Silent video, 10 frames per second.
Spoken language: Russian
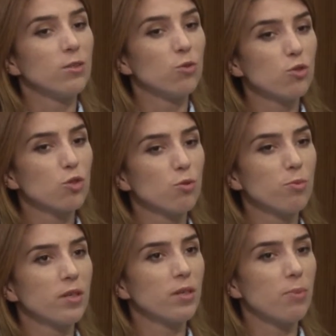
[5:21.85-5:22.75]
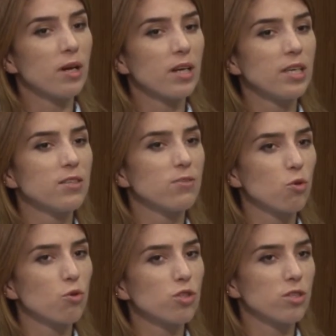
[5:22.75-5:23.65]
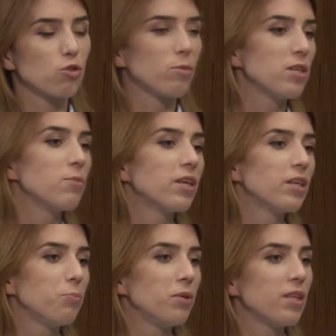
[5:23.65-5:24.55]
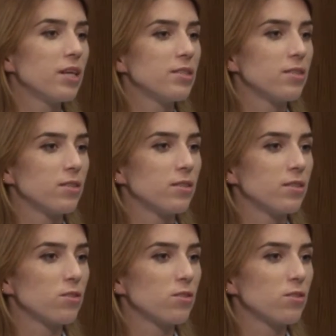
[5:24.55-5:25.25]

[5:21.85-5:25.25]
Но чтобы пока есть взрослые, чтобы они могли передать э,